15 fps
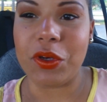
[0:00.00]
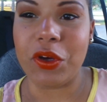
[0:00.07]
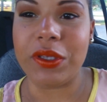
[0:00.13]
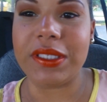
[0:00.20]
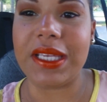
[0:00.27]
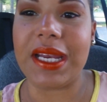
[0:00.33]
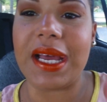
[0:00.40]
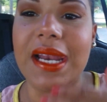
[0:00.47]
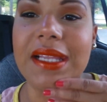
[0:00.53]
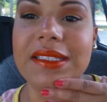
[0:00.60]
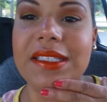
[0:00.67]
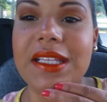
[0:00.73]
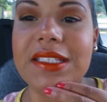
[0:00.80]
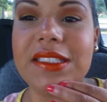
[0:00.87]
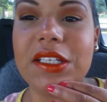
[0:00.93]
Por lo general,
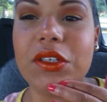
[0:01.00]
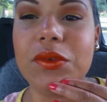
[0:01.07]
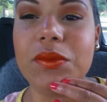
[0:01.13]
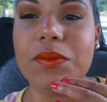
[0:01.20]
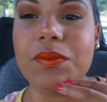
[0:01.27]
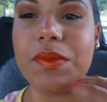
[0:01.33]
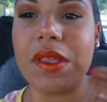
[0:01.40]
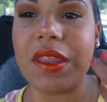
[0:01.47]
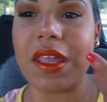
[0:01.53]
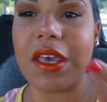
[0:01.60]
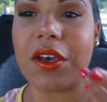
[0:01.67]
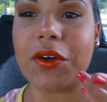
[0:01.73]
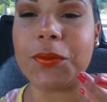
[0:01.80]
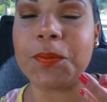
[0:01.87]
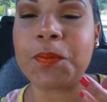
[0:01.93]
antes de hacer un
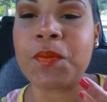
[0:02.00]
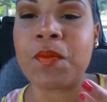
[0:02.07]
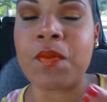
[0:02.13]
video,